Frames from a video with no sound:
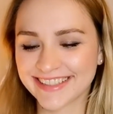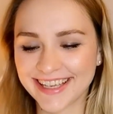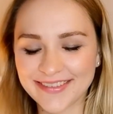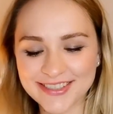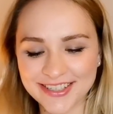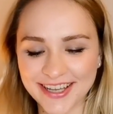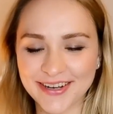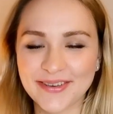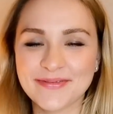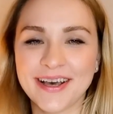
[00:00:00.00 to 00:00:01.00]
Da gibt es schon
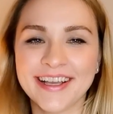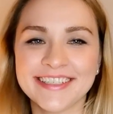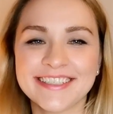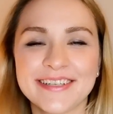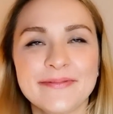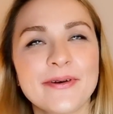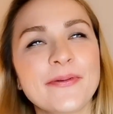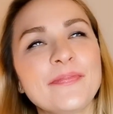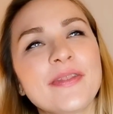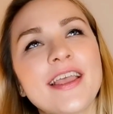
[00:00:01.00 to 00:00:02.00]
eine Übereinstimmung.